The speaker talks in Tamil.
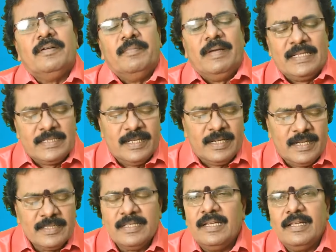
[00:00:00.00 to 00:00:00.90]
மேச
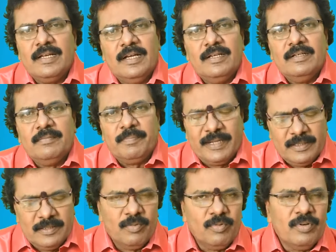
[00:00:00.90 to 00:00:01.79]
ராசியில்
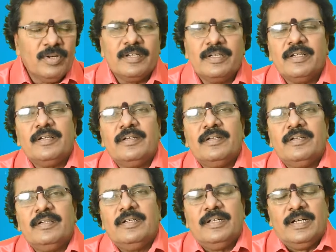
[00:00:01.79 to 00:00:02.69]
பிறந்தவங்களுக்கு
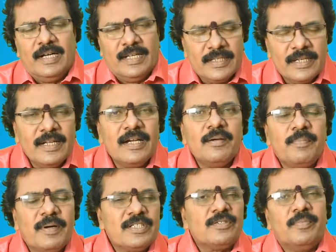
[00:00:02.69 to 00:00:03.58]
அதற்கான
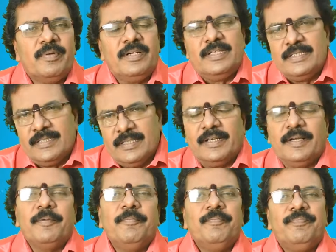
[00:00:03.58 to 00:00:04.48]
பாசிபிலிட்டிஸ்
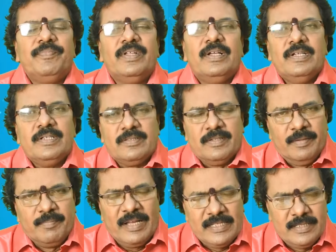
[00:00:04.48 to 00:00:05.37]
இருக்குது ஸோ
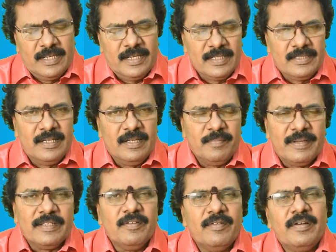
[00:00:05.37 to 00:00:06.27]
மேச ராசியில்
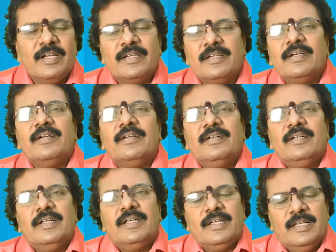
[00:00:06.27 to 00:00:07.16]
பிறந்தவங்களுக்கு
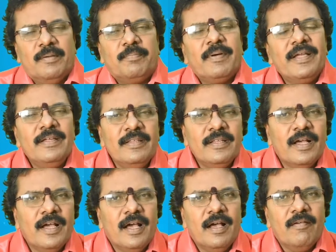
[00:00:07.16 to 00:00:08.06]
எப்போ இந்த
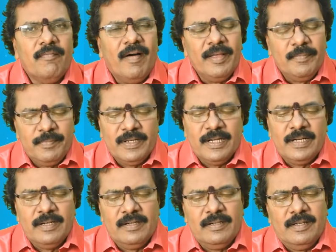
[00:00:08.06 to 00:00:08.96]

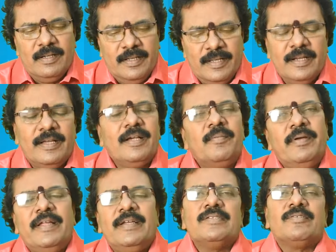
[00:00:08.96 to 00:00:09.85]
வாய்ப்புகள் இருக்குது
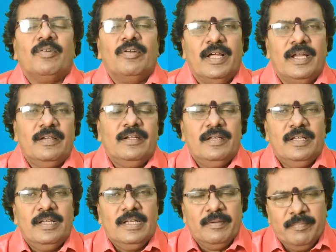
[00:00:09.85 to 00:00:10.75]
அப்படின்னு சொன்னால்
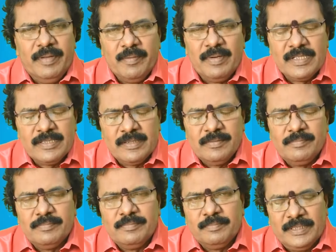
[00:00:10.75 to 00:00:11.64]
மே மாதம்
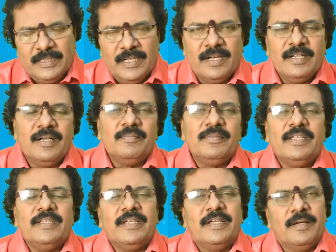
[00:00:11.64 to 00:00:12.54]
பதினான்காம்
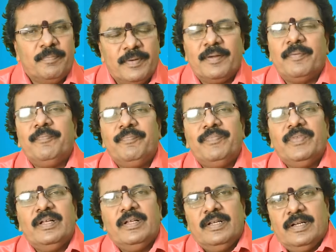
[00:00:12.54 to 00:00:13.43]
தேதிக்கு அப்புறம்
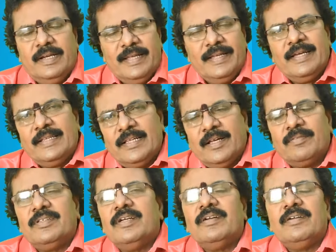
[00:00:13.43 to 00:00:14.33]
நீங்கள்
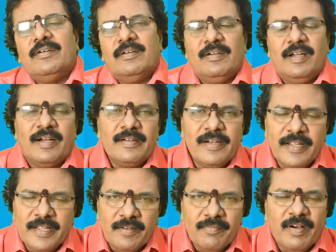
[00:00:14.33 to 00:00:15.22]
ஏதாவது லாட்டரி
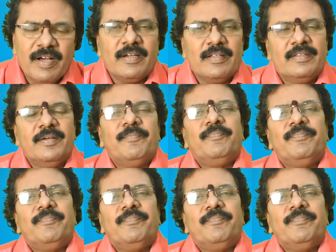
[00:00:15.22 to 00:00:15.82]
டிக்கெட் வாங்குறது